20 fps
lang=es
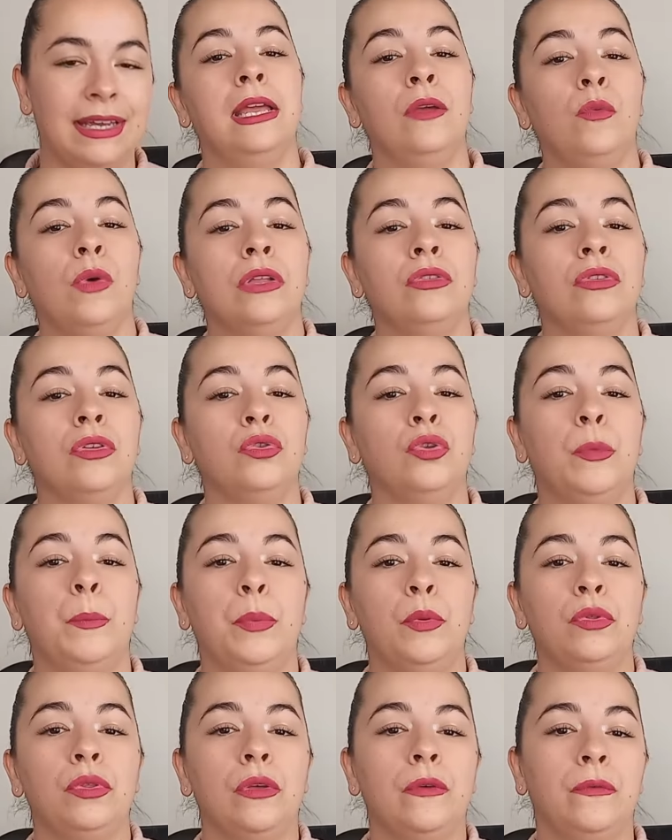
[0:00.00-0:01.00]
En cuanto a tus
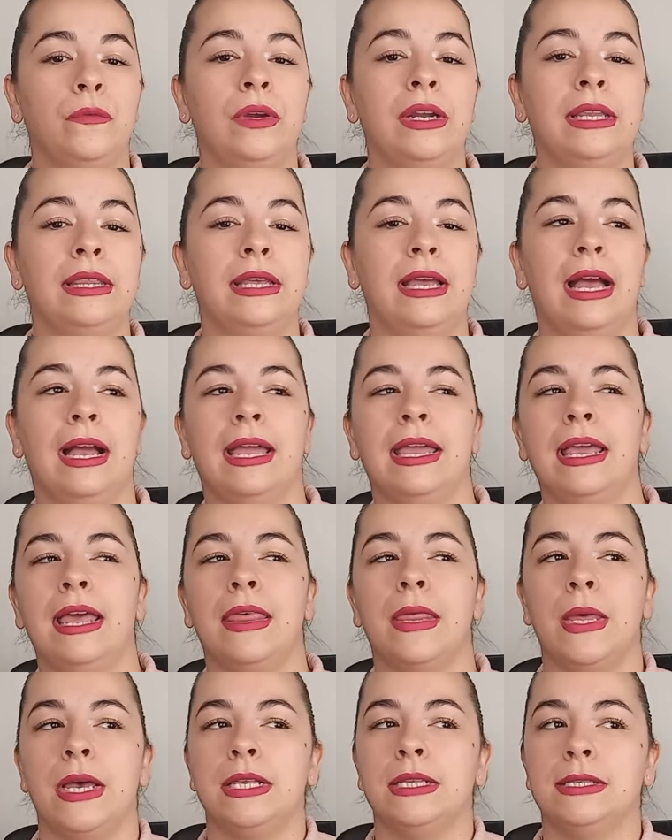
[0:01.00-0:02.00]
puntos fuertes,
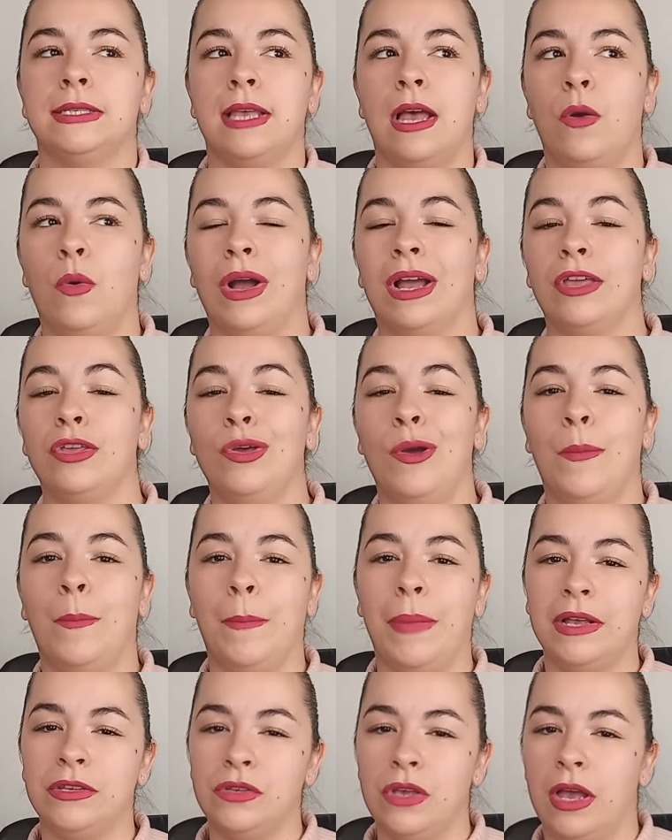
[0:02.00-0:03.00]
aquellas danzas o aquellos
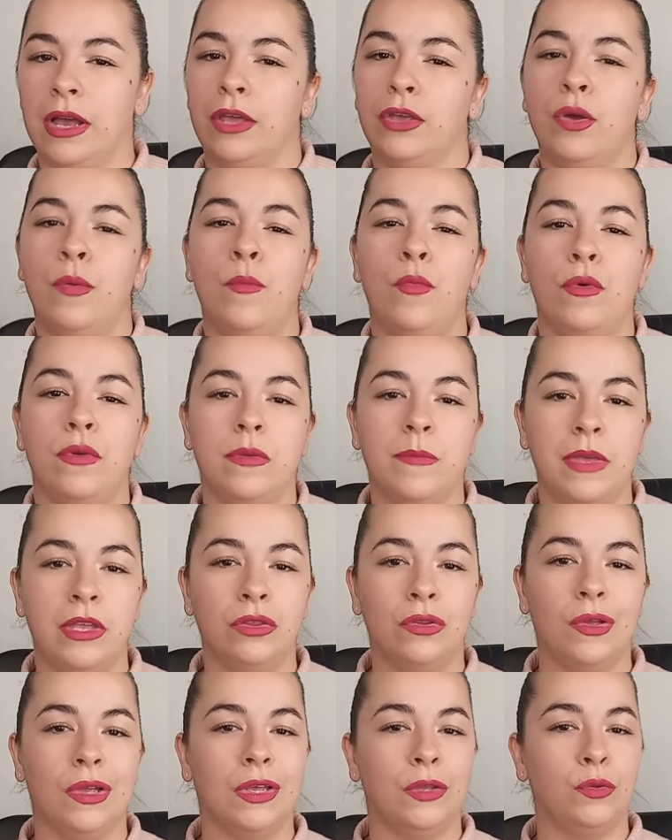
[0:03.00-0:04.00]
pasos, aquellos
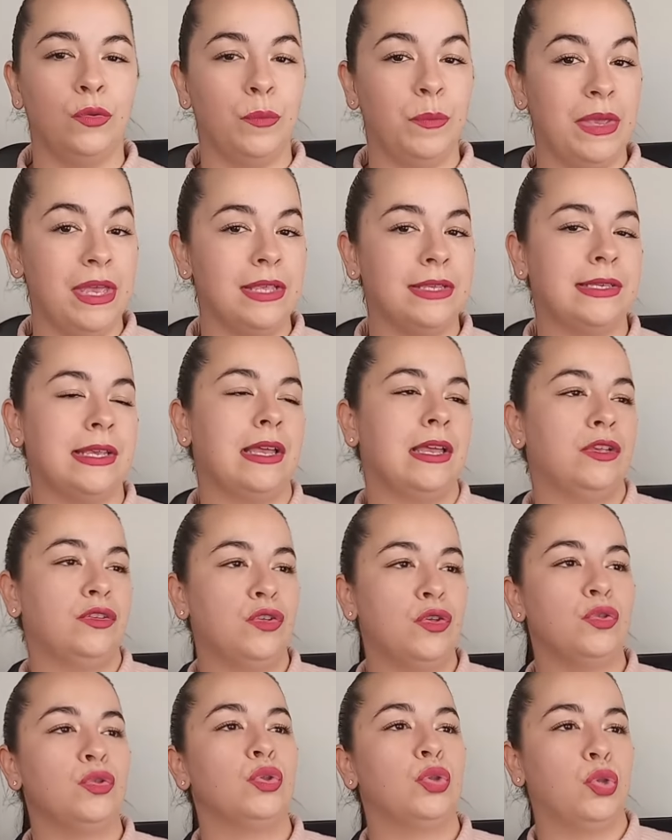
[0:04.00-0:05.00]
movimientos que tú pienses que
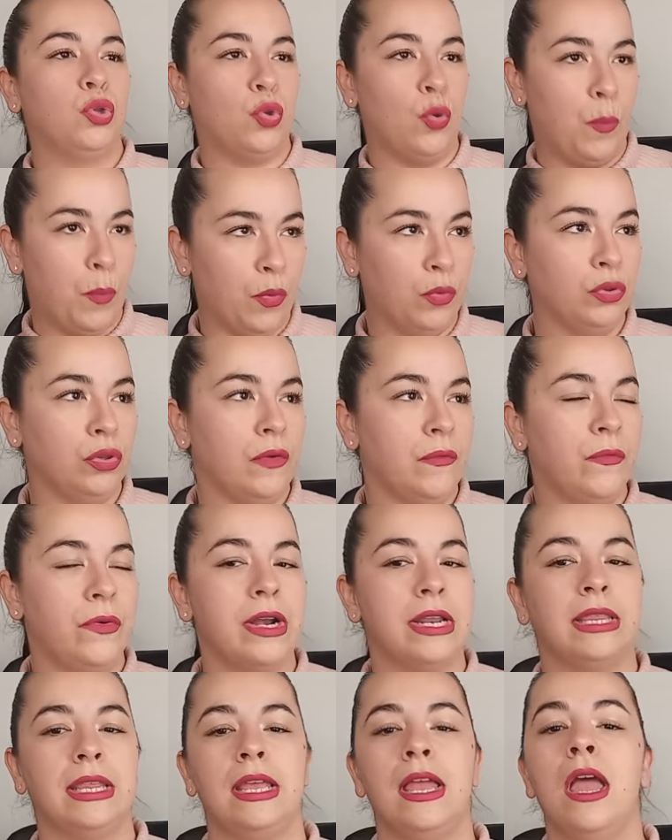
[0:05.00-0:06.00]
son tu punto
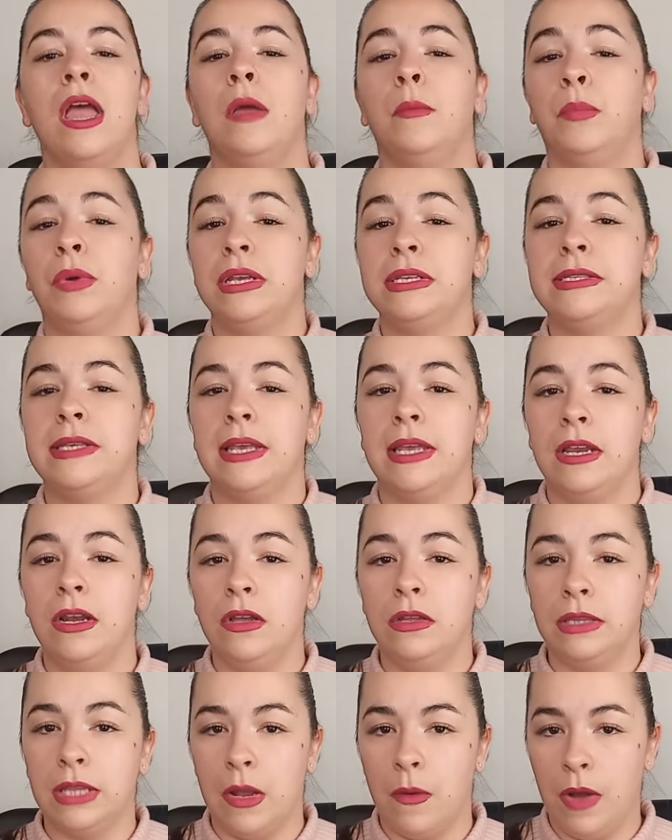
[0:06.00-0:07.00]
fuerte, puedes
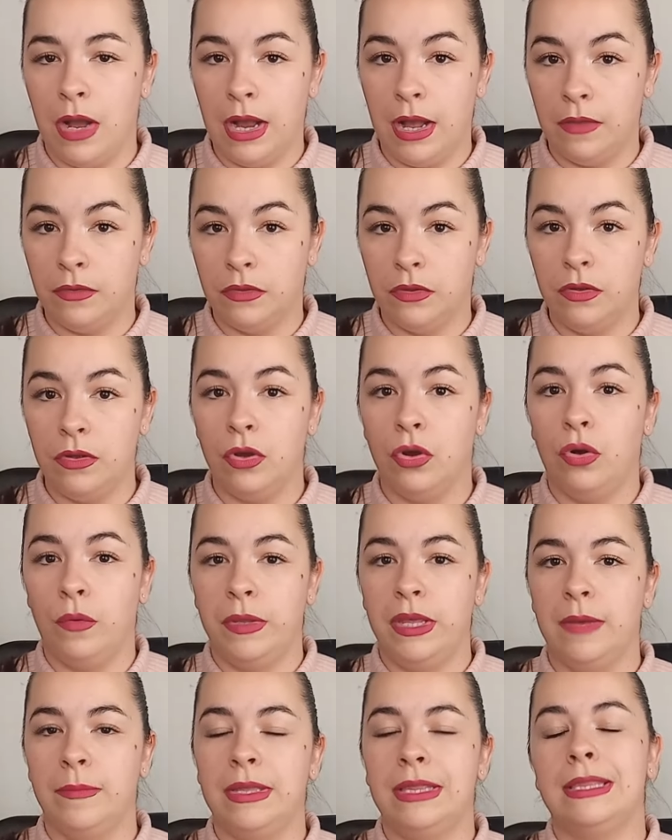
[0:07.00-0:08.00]
seguirlos trabajando,
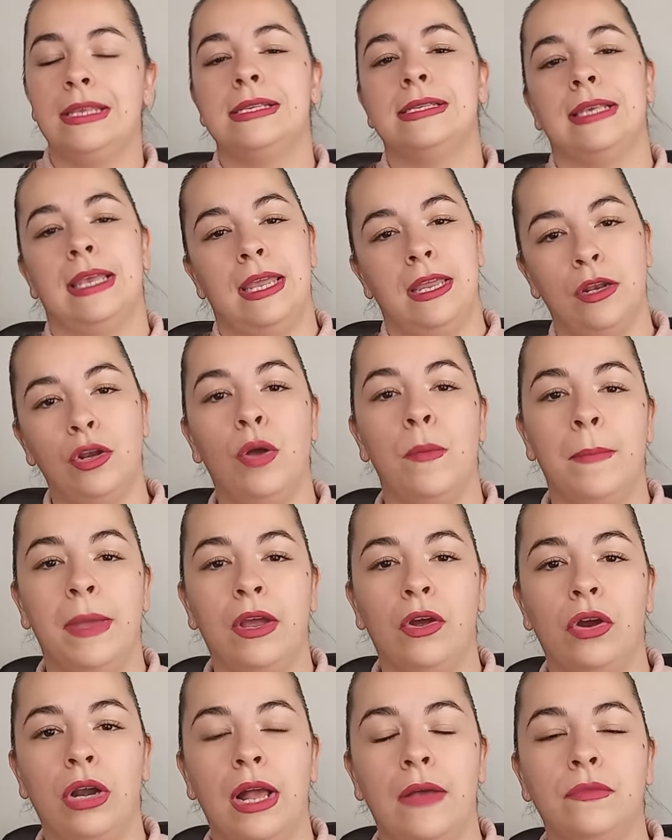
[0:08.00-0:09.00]
obviamente seguirlos
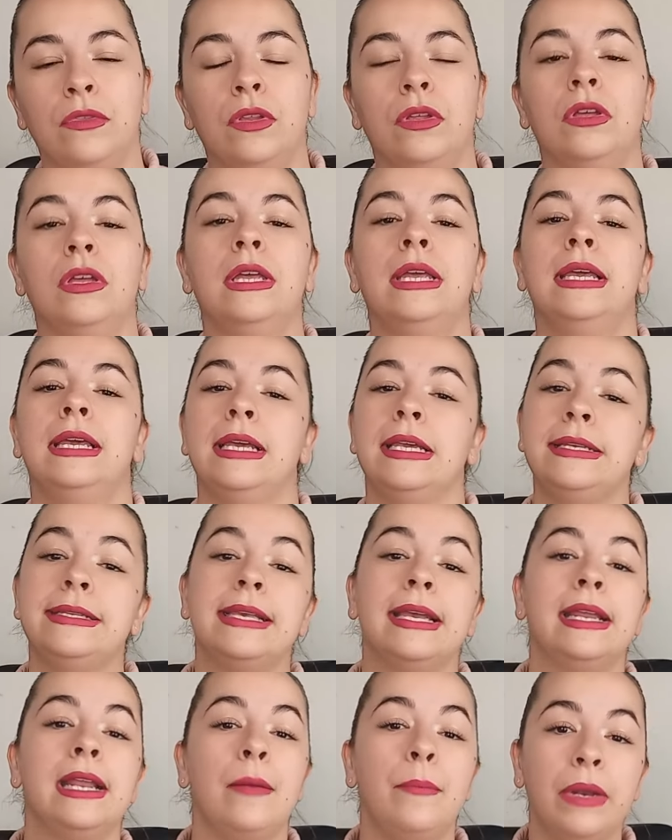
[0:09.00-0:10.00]
mejorando y
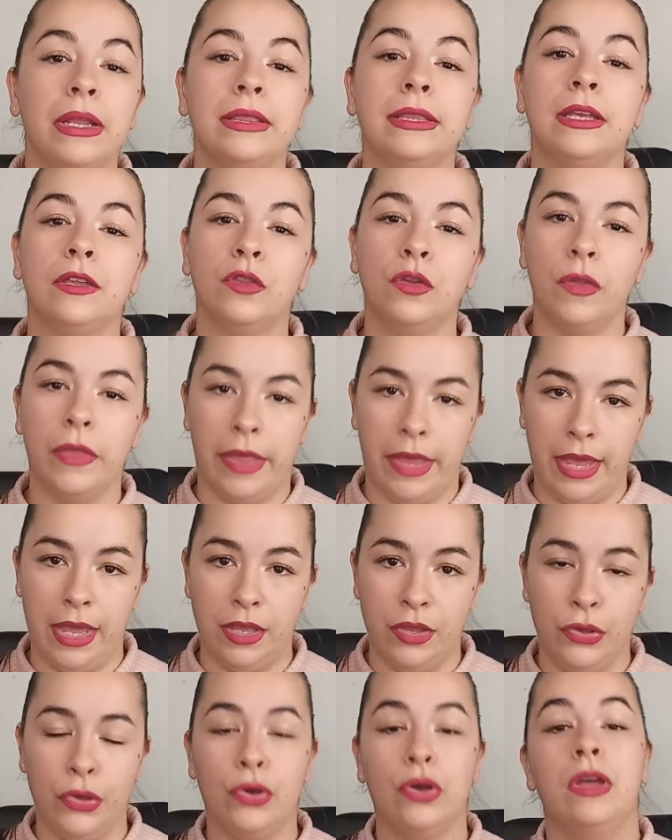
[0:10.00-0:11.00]
seguir aprendiendo de
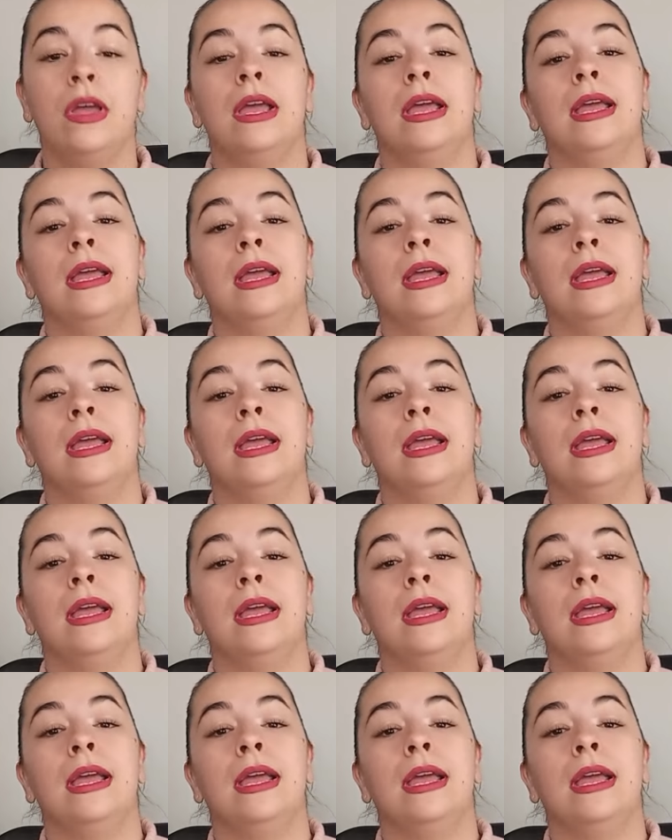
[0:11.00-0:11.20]
ellos.